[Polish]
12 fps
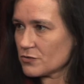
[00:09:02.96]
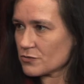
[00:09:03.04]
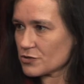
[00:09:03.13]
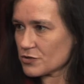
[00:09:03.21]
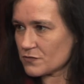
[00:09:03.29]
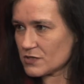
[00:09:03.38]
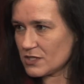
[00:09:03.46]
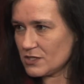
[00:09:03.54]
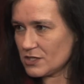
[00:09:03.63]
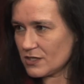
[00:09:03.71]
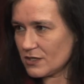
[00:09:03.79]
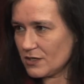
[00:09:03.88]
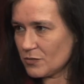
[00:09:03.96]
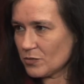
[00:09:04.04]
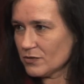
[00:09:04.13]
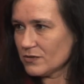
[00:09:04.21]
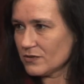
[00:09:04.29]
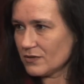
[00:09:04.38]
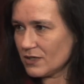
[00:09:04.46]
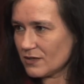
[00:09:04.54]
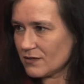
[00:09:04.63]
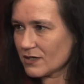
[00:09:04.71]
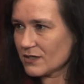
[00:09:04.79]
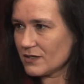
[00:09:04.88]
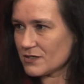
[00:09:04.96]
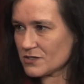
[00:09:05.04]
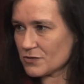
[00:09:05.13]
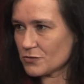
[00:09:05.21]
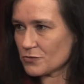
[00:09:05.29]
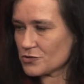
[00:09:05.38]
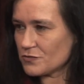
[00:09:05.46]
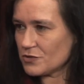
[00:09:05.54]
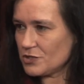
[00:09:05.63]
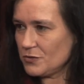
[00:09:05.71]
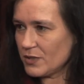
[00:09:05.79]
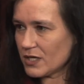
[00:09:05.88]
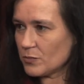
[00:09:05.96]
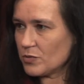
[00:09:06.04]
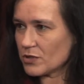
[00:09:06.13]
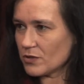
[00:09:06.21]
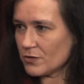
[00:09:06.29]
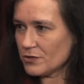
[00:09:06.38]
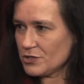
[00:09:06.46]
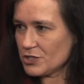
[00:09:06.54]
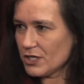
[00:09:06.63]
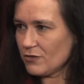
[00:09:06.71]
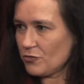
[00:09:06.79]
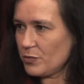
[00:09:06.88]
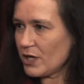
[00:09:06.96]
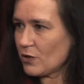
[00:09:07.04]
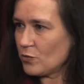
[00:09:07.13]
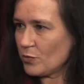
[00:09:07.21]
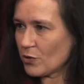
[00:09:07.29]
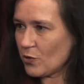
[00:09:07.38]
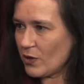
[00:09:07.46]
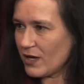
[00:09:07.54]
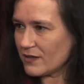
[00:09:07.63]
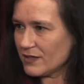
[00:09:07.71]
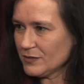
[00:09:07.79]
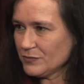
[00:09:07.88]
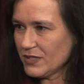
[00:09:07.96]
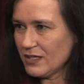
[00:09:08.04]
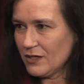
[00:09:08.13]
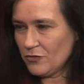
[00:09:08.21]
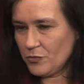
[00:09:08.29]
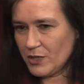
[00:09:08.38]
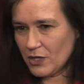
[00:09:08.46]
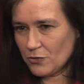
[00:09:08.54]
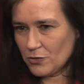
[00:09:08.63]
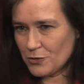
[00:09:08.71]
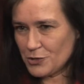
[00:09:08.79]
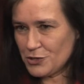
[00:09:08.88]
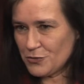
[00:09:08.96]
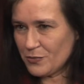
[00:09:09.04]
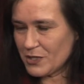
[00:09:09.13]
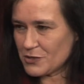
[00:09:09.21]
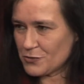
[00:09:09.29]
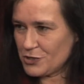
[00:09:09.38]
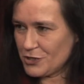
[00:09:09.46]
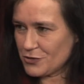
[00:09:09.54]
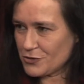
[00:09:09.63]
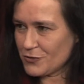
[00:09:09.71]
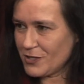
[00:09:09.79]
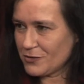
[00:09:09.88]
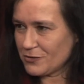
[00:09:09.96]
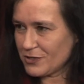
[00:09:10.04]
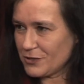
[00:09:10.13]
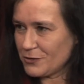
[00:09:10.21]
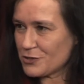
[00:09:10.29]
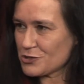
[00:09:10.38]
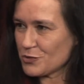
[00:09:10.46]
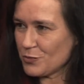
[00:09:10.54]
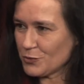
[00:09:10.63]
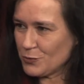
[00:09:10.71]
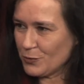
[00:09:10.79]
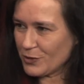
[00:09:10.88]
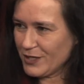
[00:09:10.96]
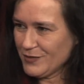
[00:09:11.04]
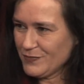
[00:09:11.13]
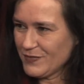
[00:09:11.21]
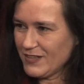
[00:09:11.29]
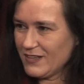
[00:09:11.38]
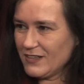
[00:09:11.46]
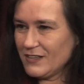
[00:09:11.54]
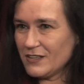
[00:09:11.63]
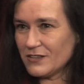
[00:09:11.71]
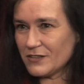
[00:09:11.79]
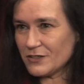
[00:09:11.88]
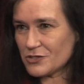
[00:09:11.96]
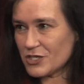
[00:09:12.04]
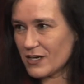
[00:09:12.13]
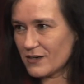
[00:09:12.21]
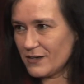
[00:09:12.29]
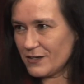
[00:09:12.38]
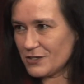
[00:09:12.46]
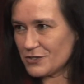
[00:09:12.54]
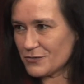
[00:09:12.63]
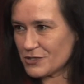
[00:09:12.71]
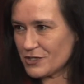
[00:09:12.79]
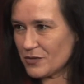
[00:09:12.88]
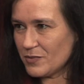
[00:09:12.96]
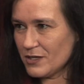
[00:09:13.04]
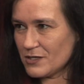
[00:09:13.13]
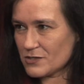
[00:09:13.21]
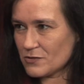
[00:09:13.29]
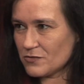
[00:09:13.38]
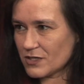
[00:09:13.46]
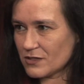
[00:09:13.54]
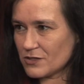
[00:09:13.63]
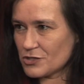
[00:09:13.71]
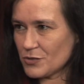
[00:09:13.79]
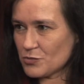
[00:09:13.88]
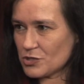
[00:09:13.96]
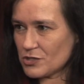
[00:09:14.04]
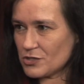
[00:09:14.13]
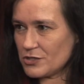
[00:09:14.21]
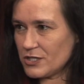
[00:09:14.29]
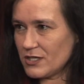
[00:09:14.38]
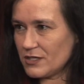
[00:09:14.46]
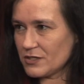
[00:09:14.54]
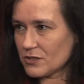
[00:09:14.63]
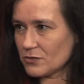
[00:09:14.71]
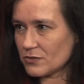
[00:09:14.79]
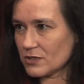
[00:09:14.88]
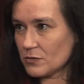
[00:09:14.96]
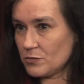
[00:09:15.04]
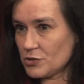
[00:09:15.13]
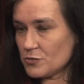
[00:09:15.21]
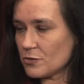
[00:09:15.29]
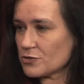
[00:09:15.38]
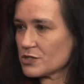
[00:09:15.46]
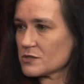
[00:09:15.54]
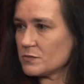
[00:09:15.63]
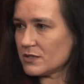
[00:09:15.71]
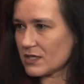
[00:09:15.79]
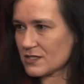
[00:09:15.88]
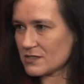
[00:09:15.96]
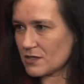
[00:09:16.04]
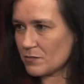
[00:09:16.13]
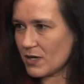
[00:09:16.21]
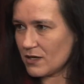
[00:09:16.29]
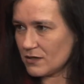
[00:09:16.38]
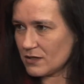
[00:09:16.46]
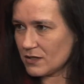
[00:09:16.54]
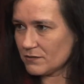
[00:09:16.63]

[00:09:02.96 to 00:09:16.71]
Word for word: już wzejdzie na niebo, to jednak jest to duży wysiłek brnąć w piachu po kolana. W piachu chodzi się bardzo ciężko, a do tego jeszcze pod górę. I gdy żar leje się z nieba, jest to faktycznie przeżycie dla niektórych, być może zbyt ekstremalne.